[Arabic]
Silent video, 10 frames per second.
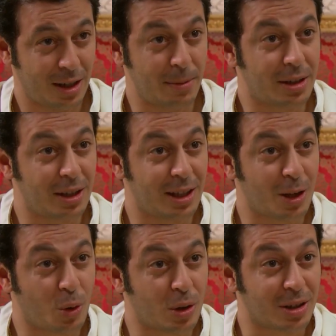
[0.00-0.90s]
يا بنت انت
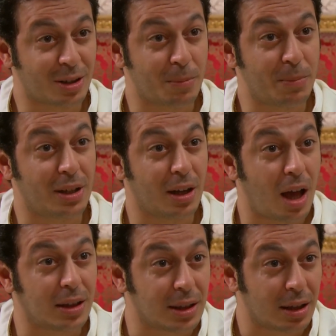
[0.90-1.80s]
لو كنت اتربيتي
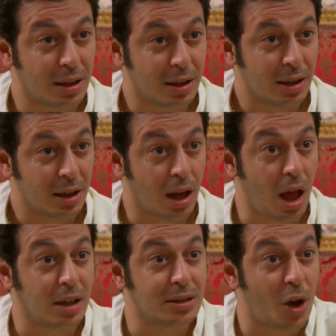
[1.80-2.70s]
لحظة
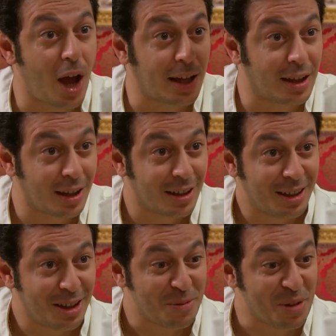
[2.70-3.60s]
لحظة واحدة
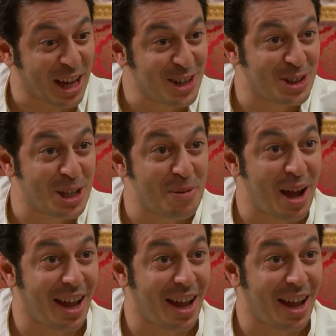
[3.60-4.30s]
ما كانش ده بقى